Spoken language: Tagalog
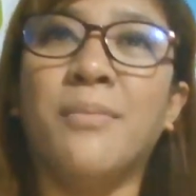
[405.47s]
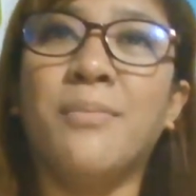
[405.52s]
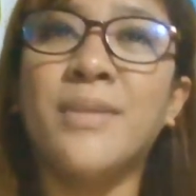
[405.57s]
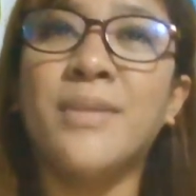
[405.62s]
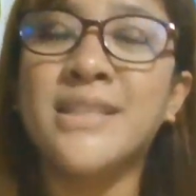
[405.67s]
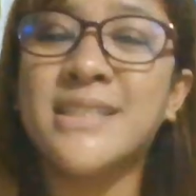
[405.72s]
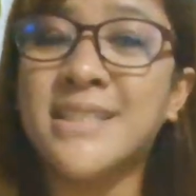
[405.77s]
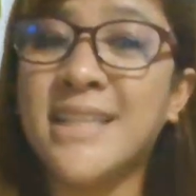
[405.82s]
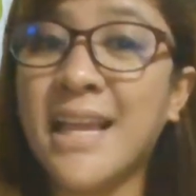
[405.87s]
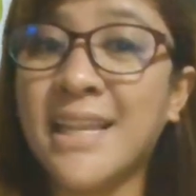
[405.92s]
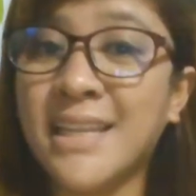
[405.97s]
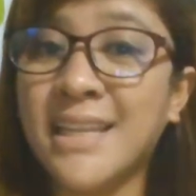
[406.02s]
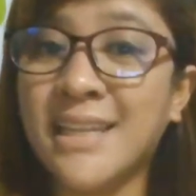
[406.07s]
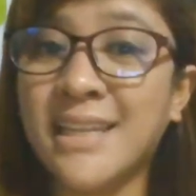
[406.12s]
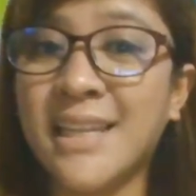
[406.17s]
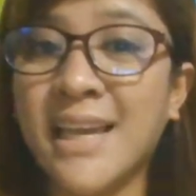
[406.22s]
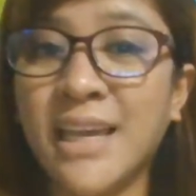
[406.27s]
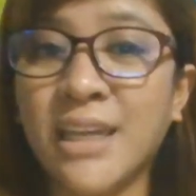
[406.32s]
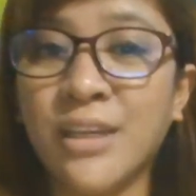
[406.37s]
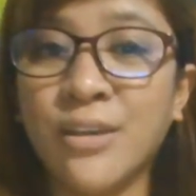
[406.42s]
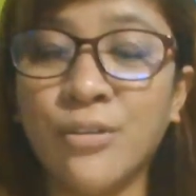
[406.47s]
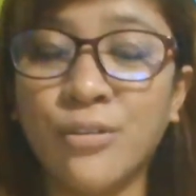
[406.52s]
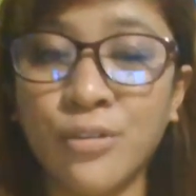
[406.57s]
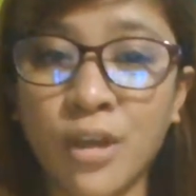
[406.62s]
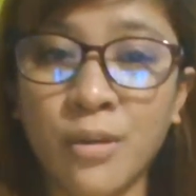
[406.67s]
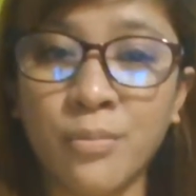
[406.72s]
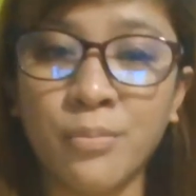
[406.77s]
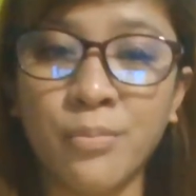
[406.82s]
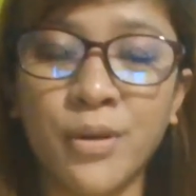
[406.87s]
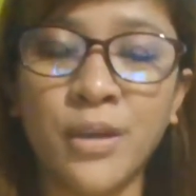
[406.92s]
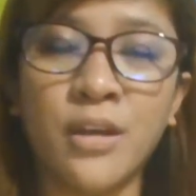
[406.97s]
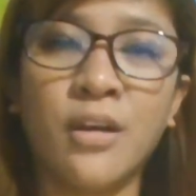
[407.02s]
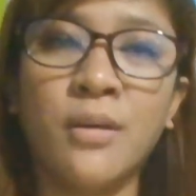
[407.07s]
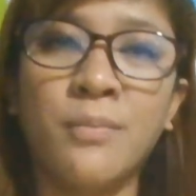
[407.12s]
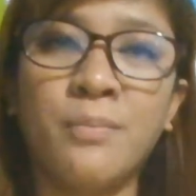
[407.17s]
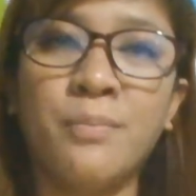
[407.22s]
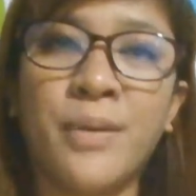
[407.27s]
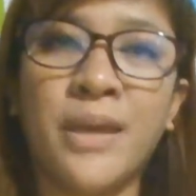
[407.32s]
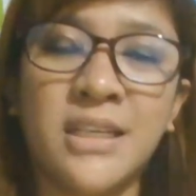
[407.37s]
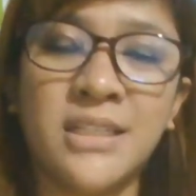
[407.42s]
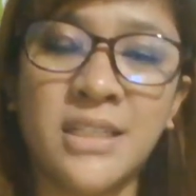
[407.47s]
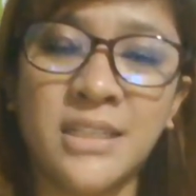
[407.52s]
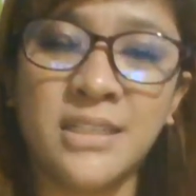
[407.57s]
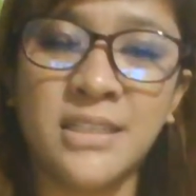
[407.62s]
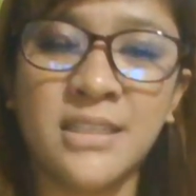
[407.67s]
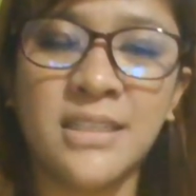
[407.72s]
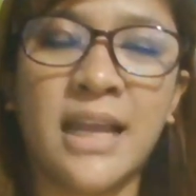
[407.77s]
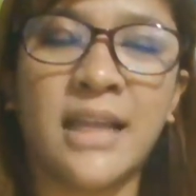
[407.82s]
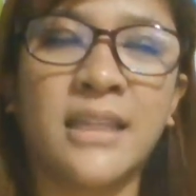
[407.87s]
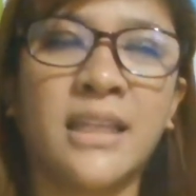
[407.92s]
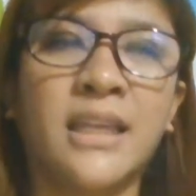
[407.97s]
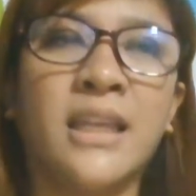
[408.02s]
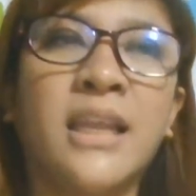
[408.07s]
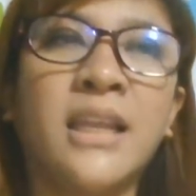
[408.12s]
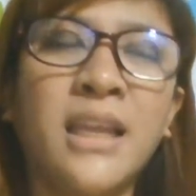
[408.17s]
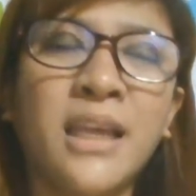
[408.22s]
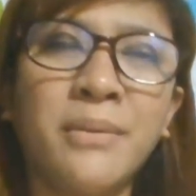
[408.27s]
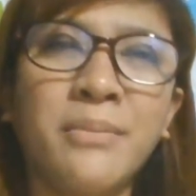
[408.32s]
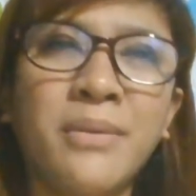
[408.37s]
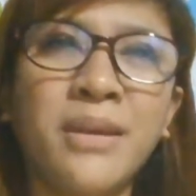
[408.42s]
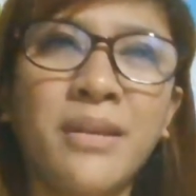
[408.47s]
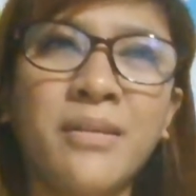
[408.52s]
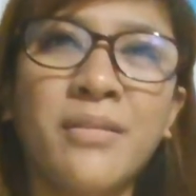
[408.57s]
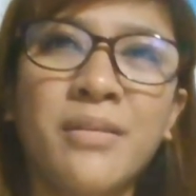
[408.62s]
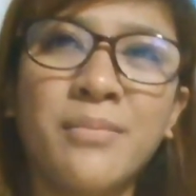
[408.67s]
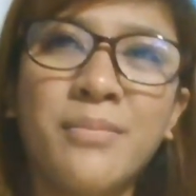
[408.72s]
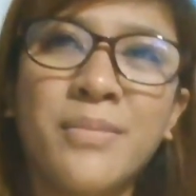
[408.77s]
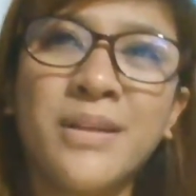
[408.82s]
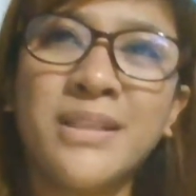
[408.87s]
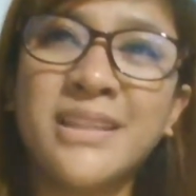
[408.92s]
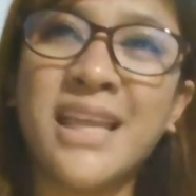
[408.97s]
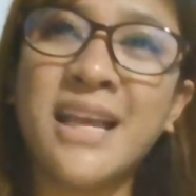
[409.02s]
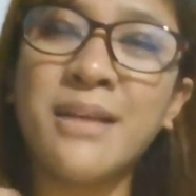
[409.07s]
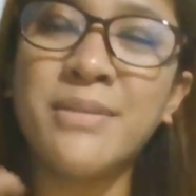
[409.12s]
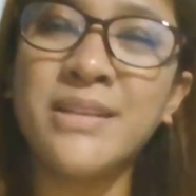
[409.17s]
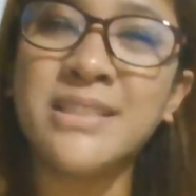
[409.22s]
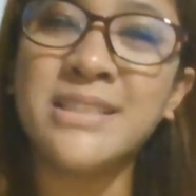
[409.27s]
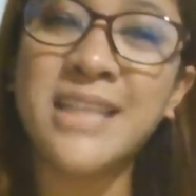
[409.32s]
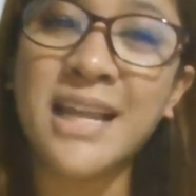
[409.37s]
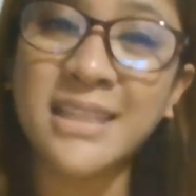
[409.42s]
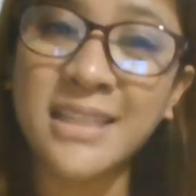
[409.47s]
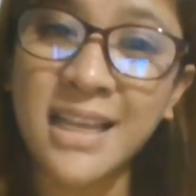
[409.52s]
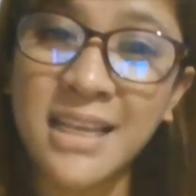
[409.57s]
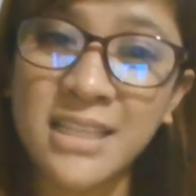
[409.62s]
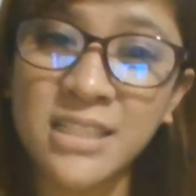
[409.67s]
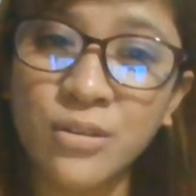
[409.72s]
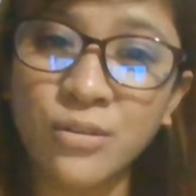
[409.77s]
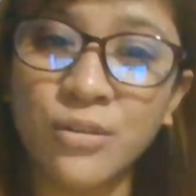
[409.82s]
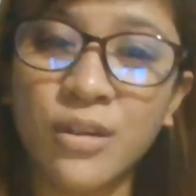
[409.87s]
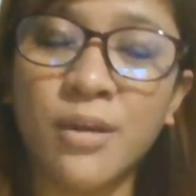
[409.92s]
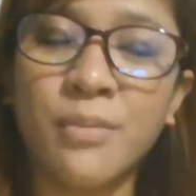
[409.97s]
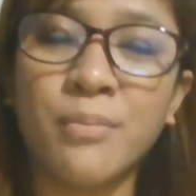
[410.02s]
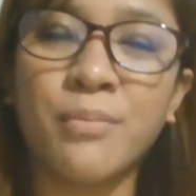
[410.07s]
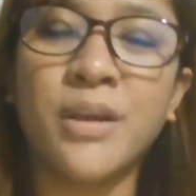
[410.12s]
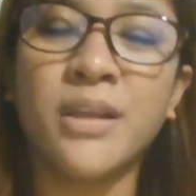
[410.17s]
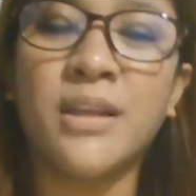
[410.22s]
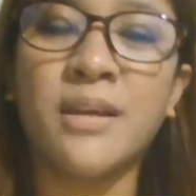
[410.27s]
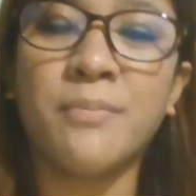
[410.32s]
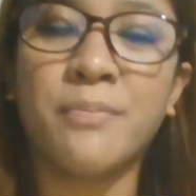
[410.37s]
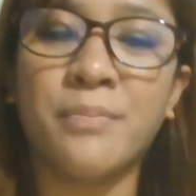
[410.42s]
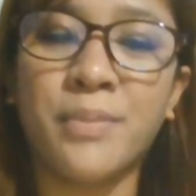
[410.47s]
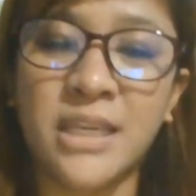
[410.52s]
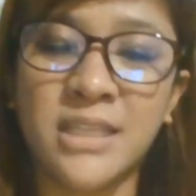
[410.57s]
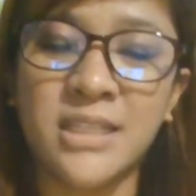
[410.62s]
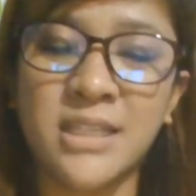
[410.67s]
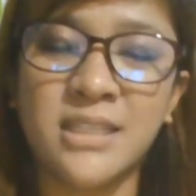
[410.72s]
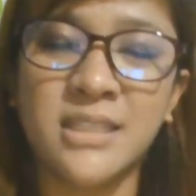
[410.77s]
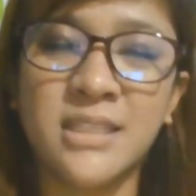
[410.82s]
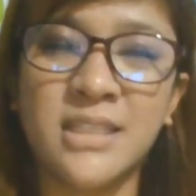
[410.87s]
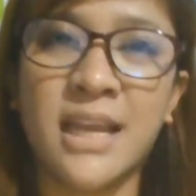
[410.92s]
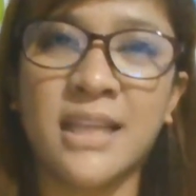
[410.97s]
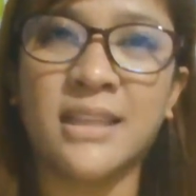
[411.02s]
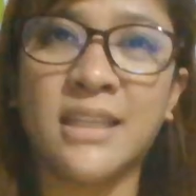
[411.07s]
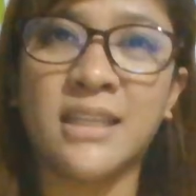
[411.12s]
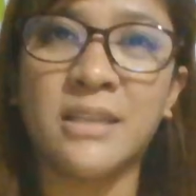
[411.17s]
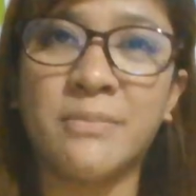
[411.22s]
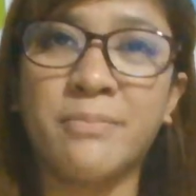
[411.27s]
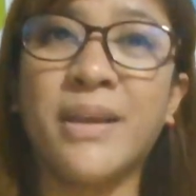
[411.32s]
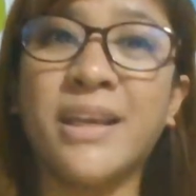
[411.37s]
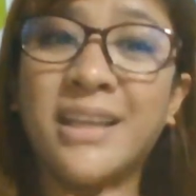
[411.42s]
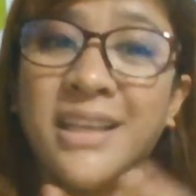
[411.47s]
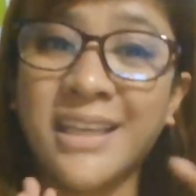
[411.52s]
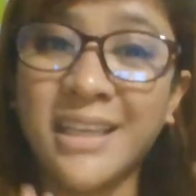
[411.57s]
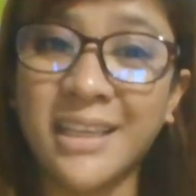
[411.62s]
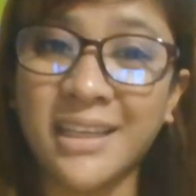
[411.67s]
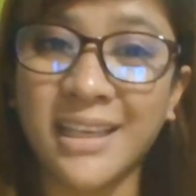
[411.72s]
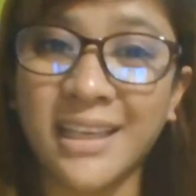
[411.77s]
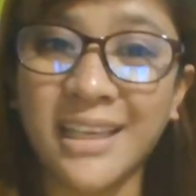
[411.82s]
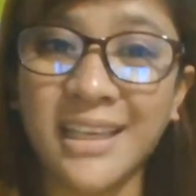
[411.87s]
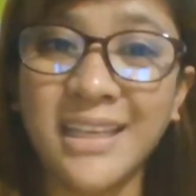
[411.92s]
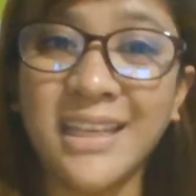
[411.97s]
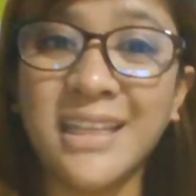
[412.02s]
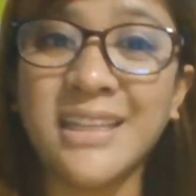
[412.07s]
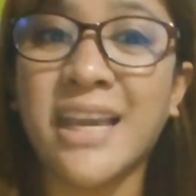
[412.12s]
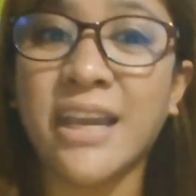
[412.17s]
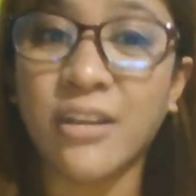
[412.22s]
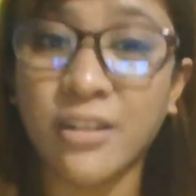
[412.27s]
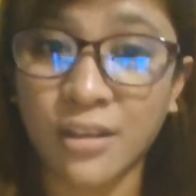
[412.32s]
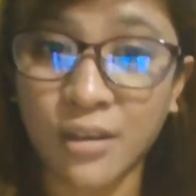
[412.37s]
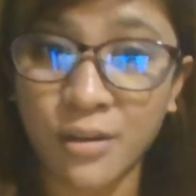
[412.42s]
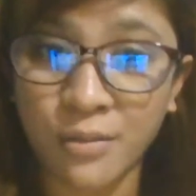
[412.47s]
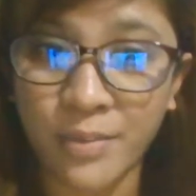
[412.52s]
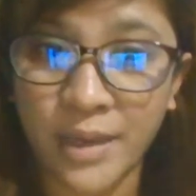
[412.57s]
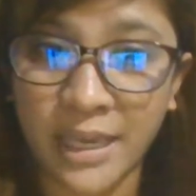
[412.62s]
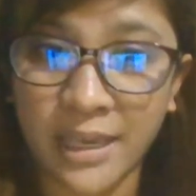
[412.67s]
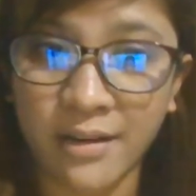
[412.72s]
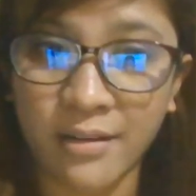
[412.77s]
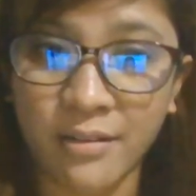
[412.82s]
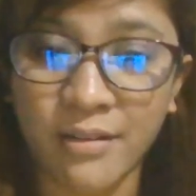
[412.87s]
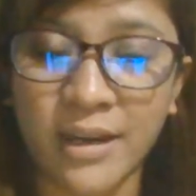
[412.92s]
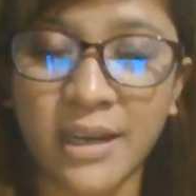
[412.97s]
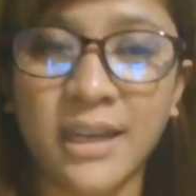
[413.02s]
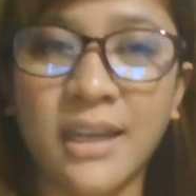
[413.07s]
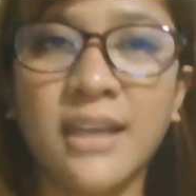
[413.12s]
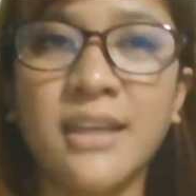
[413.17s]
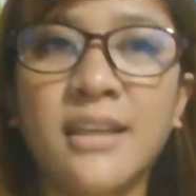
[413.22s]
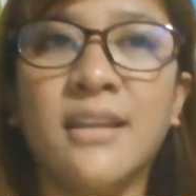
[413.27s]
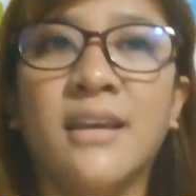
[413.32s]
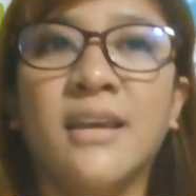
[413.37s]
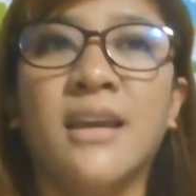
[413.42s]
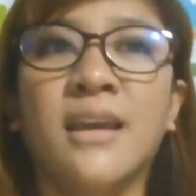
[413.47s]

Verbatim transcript: mas lalala yung number of patients natin. I mean, magta- mas tataas yung number ng patients natin pag hindi tayo nag-obey, right?